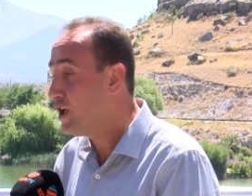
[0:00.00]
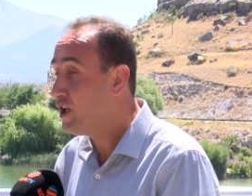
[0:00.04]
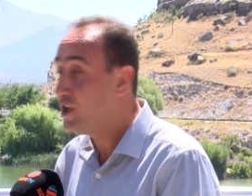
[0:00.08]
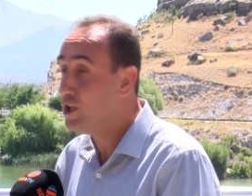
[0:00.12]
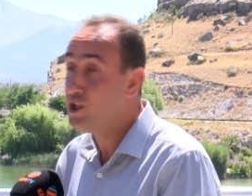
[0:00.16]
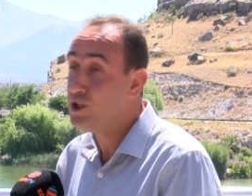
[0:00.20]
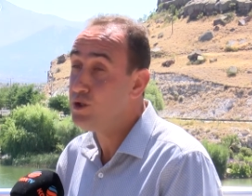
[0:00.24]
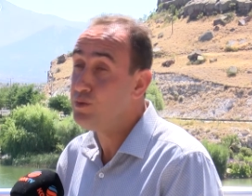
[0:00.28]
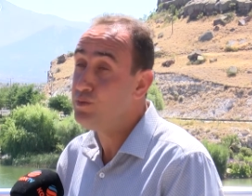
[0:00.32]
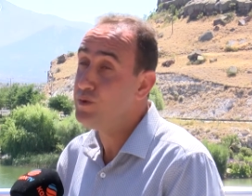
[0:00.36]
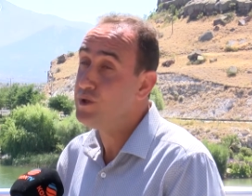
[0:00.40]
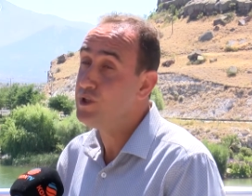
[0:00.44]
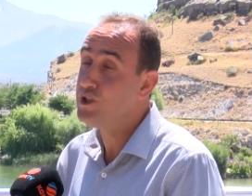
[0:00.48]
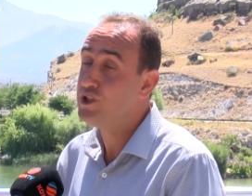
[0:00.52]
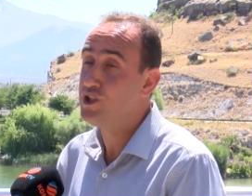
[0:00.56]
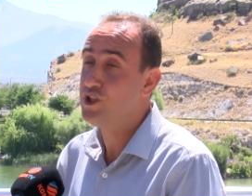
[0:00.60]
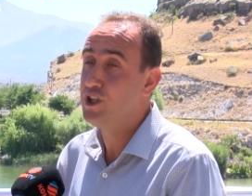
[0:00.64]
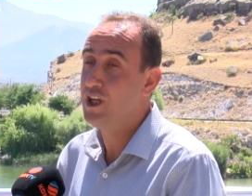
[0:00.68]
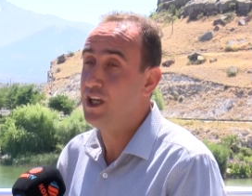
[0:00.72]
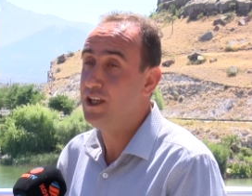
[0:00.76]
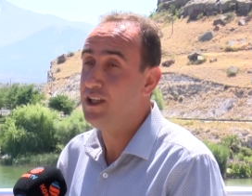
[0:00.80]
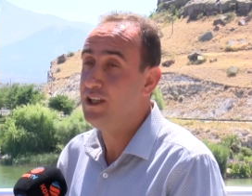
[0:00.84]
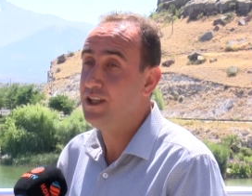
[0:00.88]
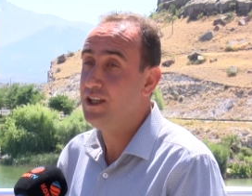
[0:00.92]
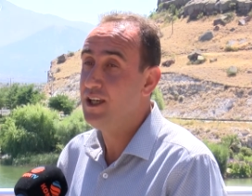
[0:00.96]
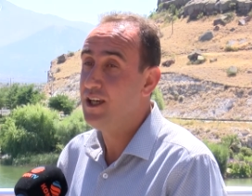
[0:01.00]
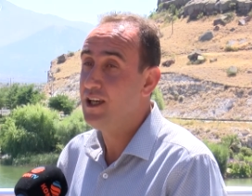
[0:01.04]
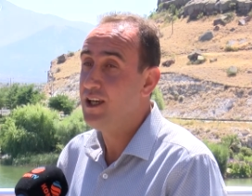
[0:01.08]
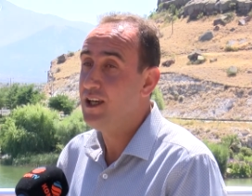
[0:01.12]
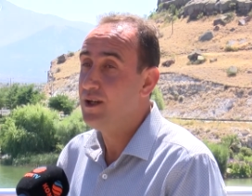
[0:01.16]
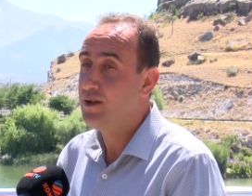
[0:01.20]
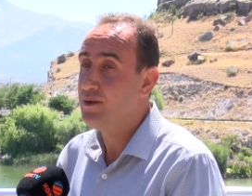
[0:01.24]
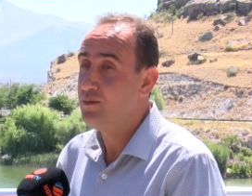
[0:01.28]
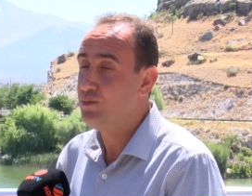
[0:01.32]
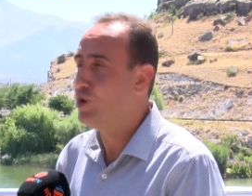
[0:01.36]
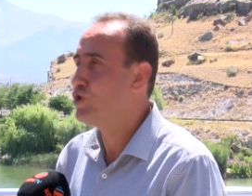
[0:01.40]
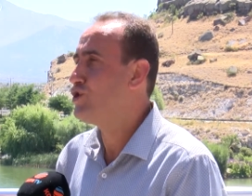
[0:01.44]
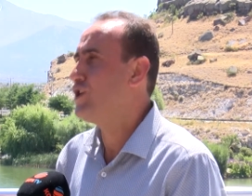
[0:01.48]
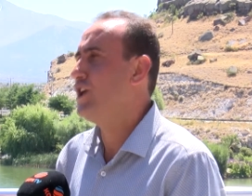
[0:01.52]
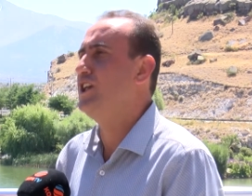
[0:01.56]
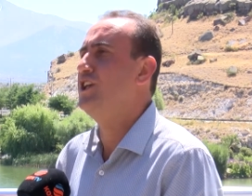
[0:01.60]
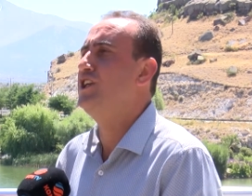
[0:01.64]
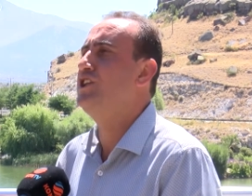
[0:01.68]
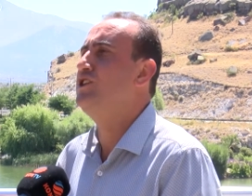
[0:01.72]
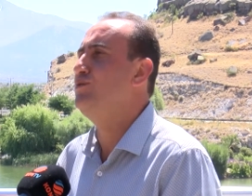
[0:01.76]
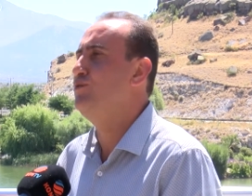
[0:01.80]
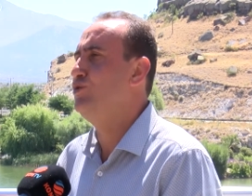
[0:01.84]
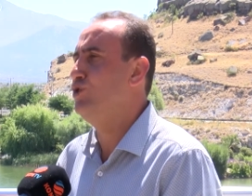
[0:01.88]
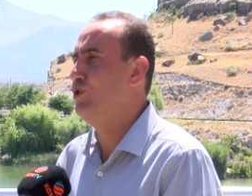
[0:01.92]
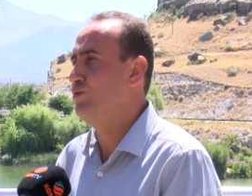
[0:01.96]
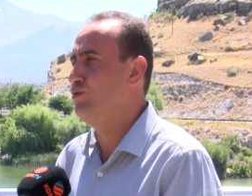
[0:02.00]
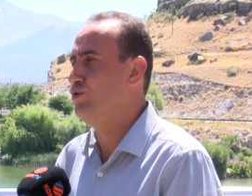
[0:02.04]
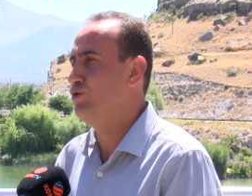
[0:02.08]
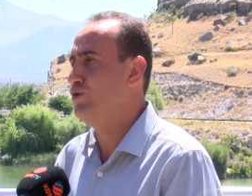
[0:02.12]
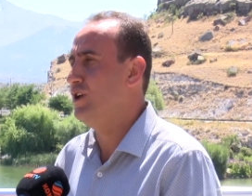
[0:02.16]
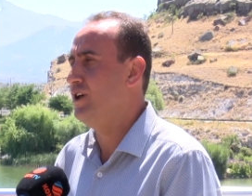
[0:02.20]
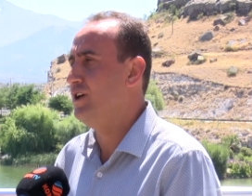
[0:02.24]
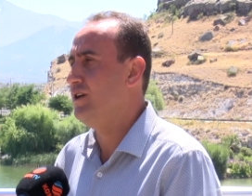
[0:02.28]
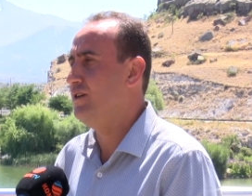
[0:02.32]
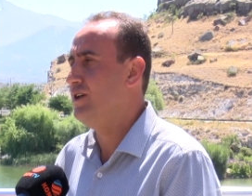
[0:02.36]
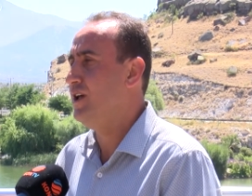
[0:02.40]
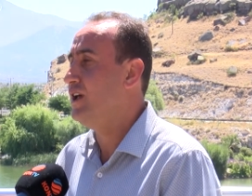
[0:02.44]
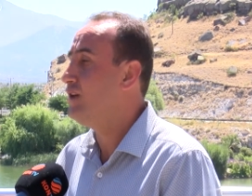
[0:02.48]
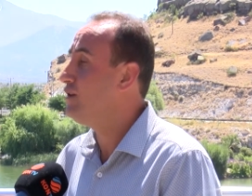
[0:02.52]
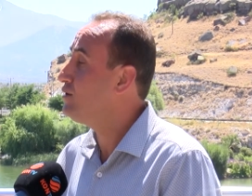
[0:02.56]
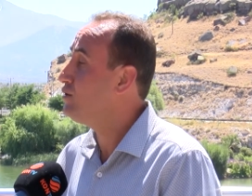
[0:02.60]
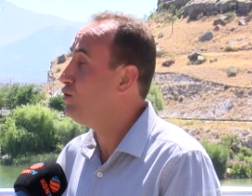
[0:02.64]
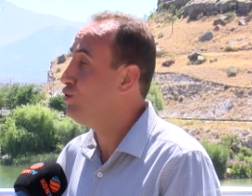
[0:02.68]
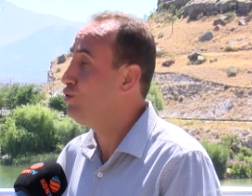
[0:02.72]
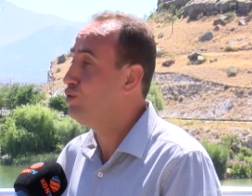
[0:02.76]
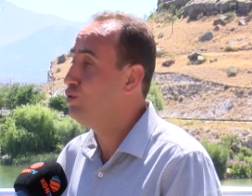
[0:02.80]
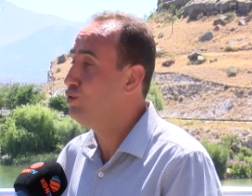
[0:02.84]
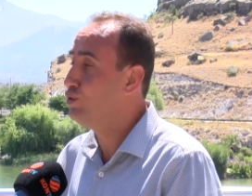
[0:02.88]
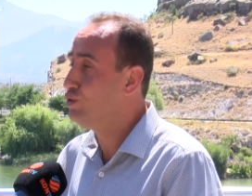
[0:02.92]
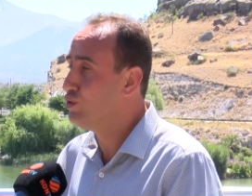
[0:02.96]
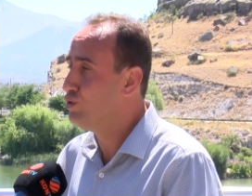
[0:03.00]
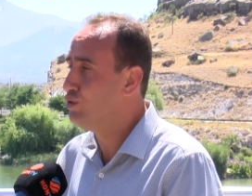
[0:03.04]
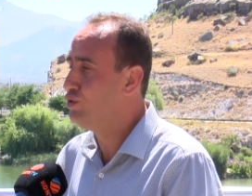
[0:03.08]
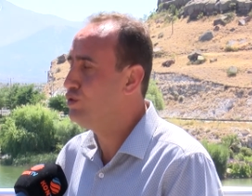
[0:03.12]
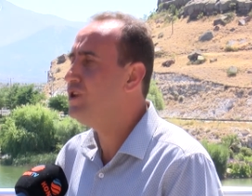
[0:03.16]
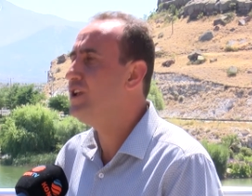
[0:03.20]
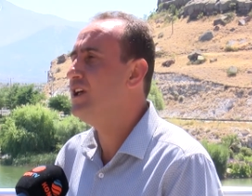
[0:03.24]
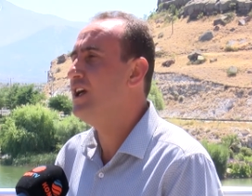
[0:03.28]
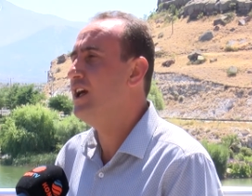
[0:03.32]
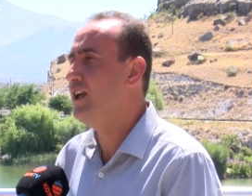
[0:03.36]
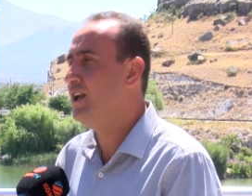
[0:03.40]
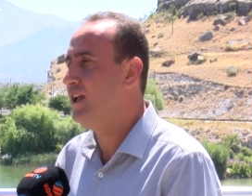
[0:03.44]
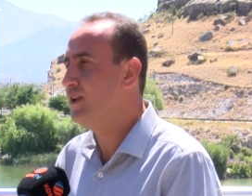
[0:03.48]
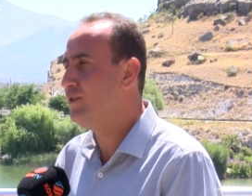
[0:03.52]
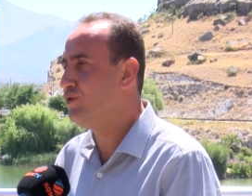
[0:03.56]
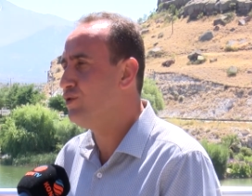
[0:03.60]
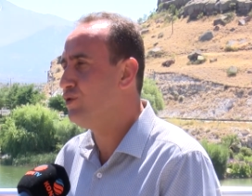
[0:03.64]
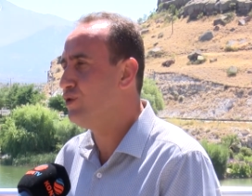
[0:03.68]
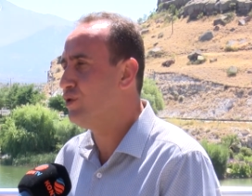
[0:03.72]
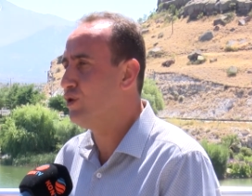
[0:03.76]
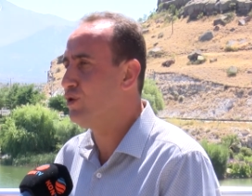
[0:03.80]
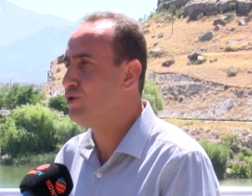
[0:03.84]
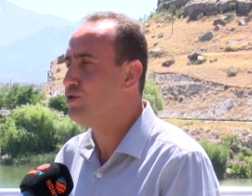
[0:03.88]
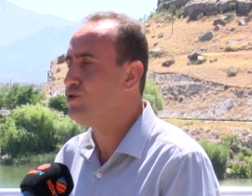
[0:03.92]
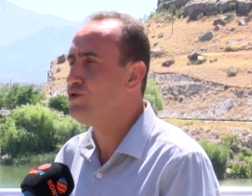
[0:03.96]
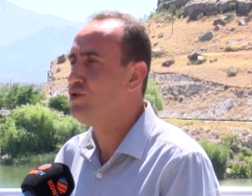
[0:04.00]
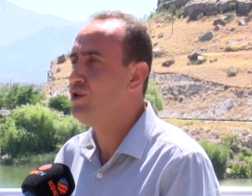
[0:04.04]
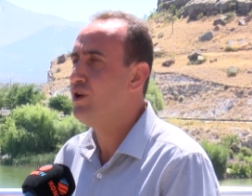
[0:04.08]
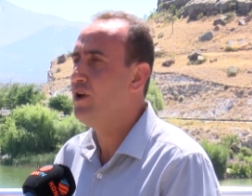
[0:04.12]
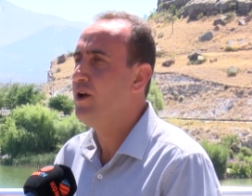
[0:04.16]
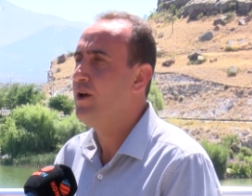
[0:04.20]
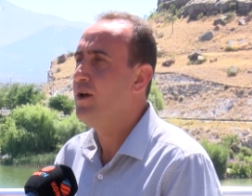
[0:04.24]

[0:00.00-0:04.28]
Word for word: Hiçbir şey boşa gitmiyor burada. Her türlü ürünü değerlendiriyoruz.